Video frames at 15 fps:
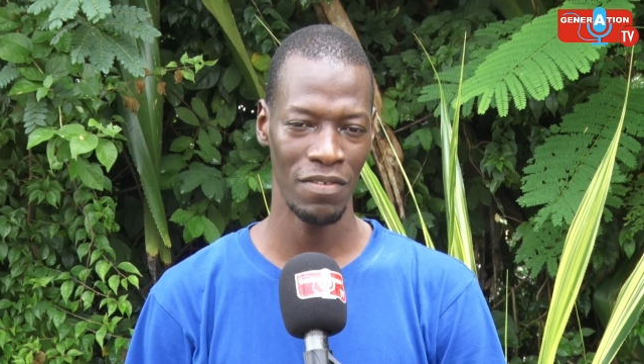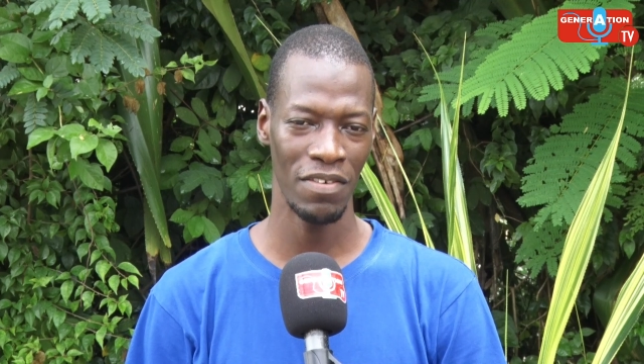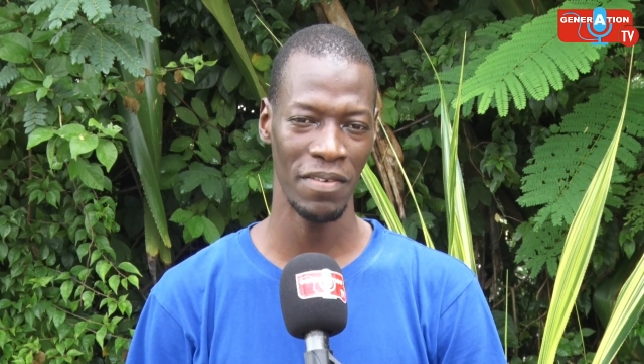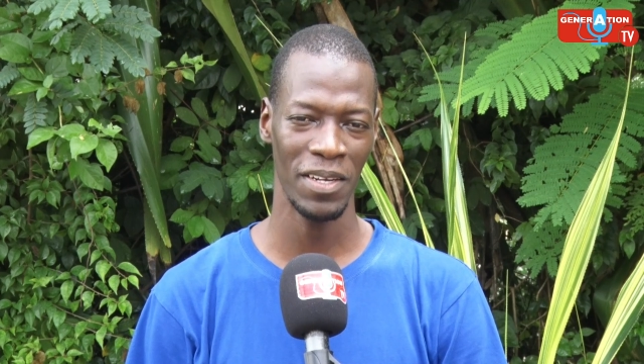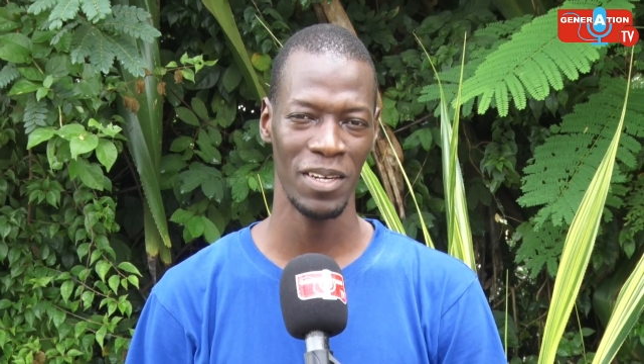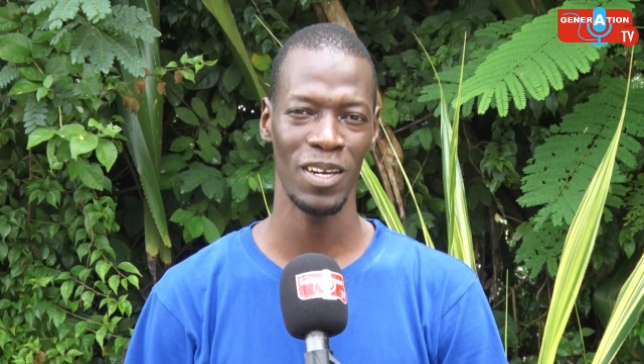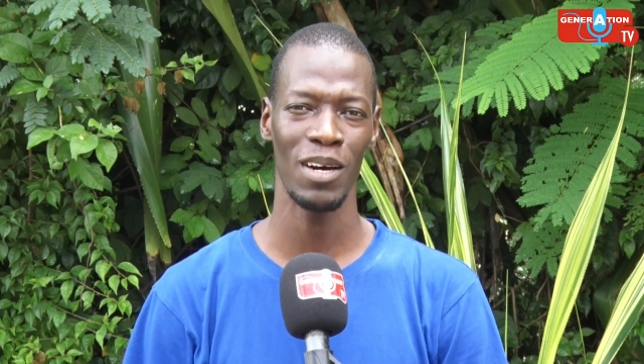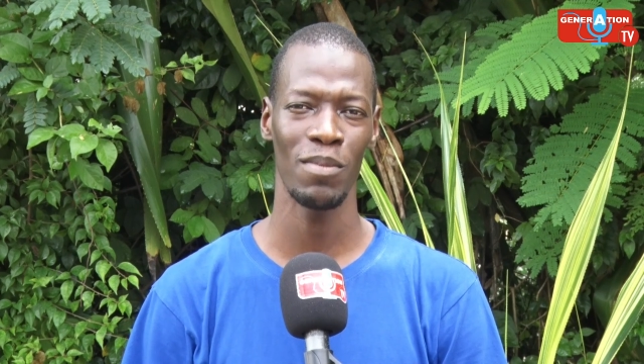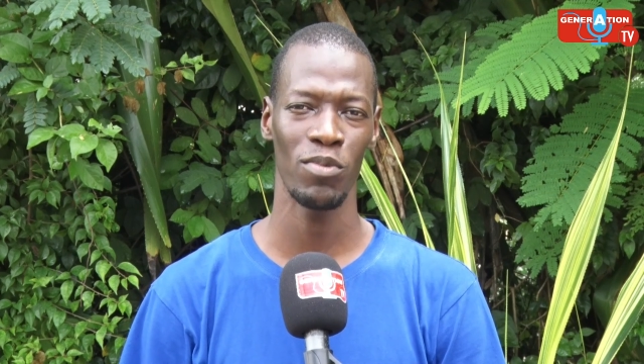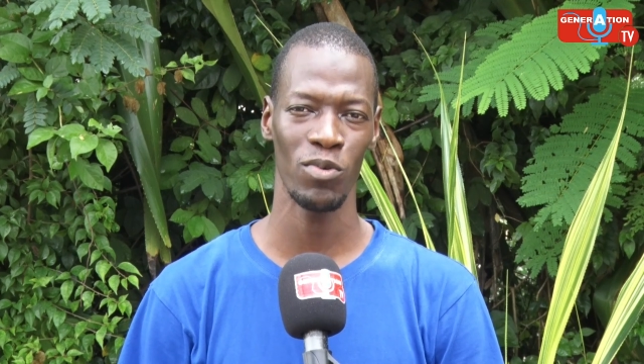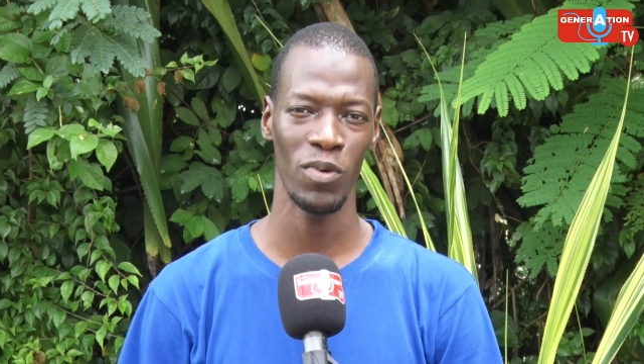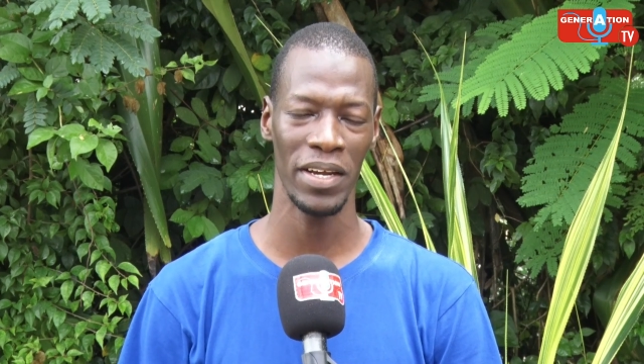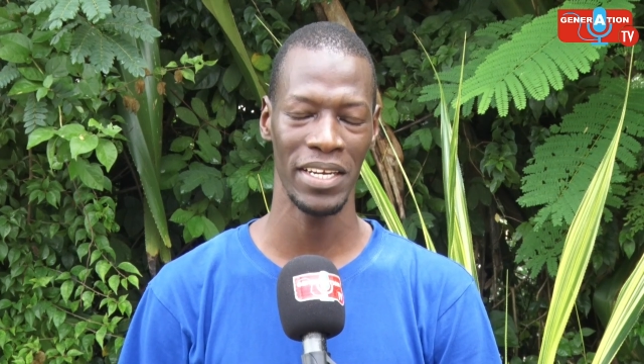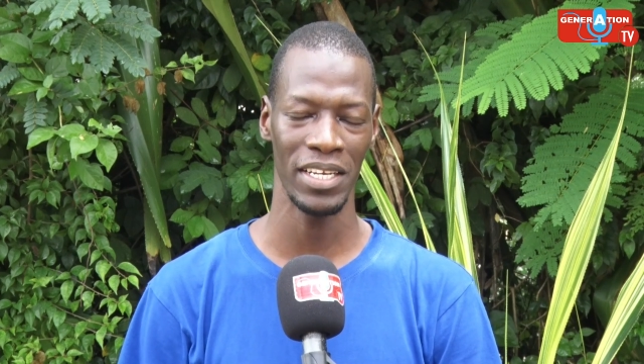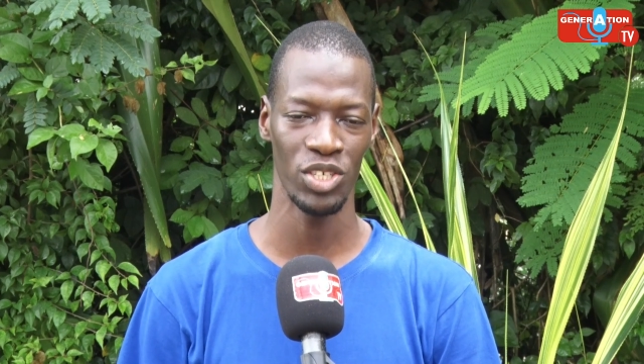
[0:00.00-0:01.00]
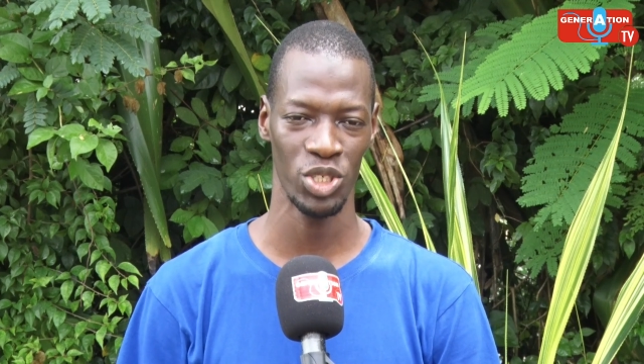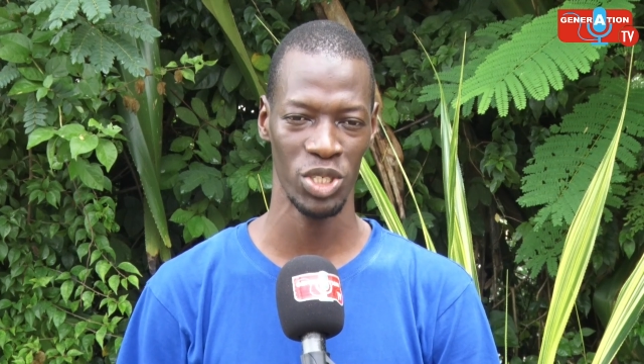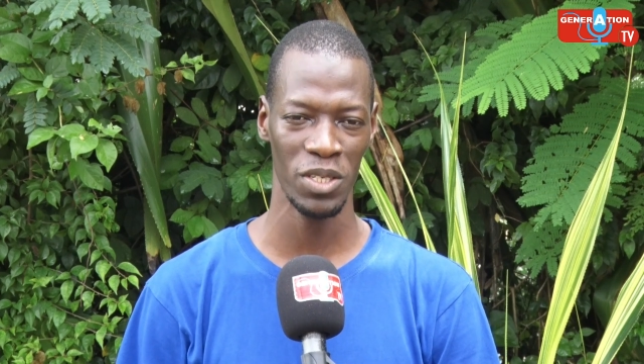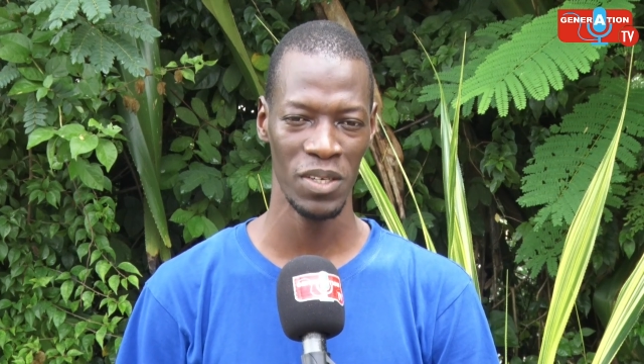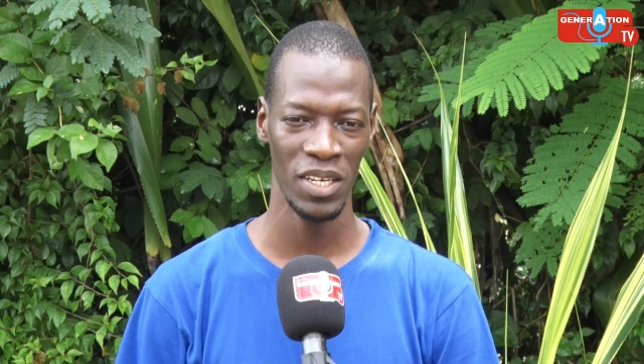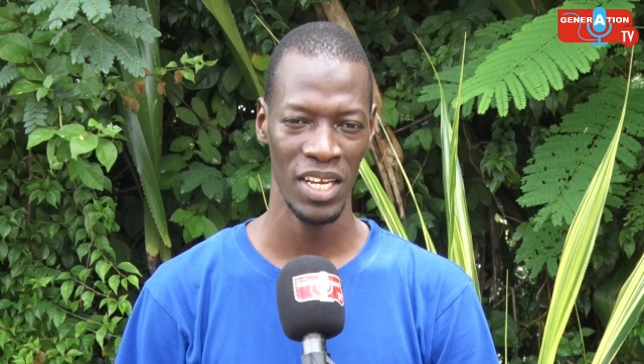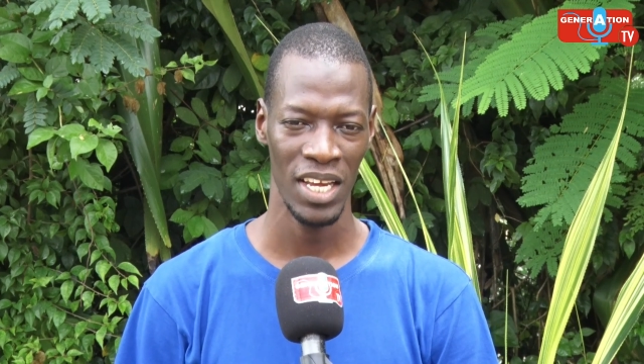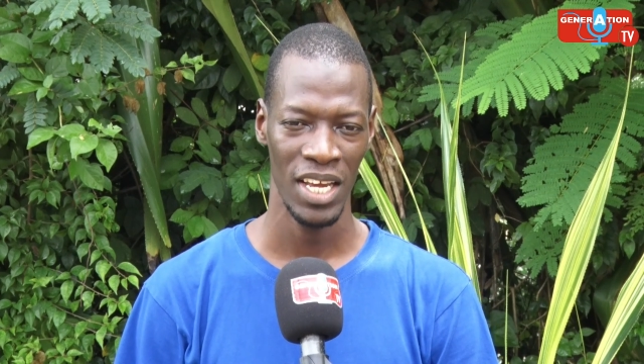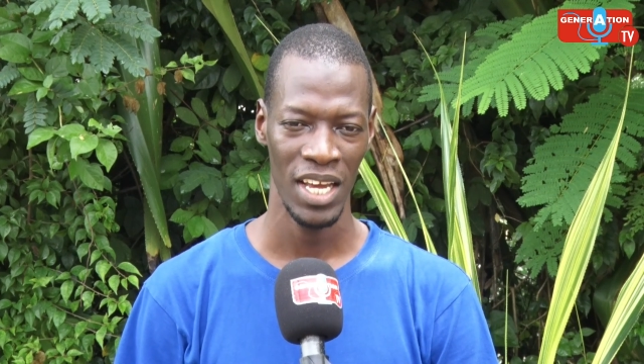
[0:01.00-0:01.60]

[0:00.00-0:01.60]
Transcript: en faveur de l'emploi des jeunes.